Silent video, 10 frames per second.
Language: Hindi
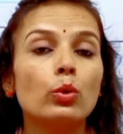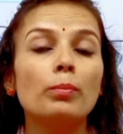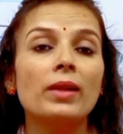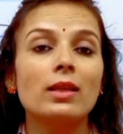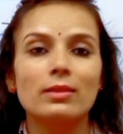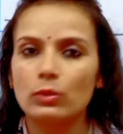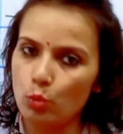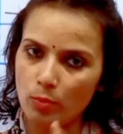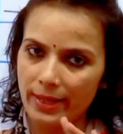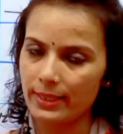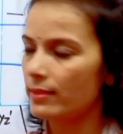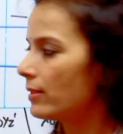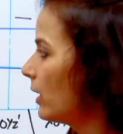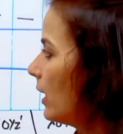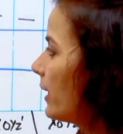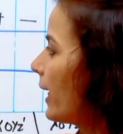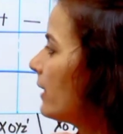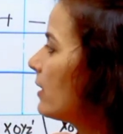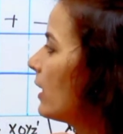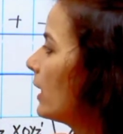दो प्लस दो माइनस
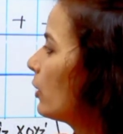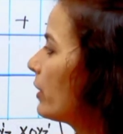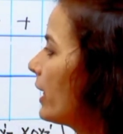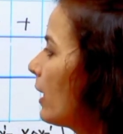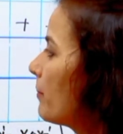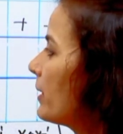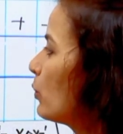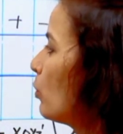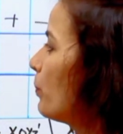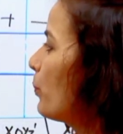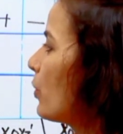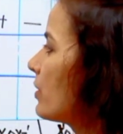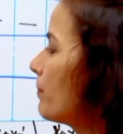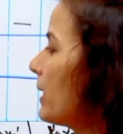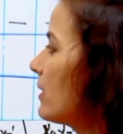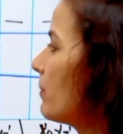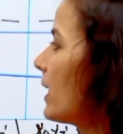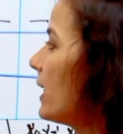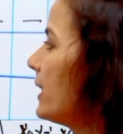राइट तो ये हमने दो प्लस बना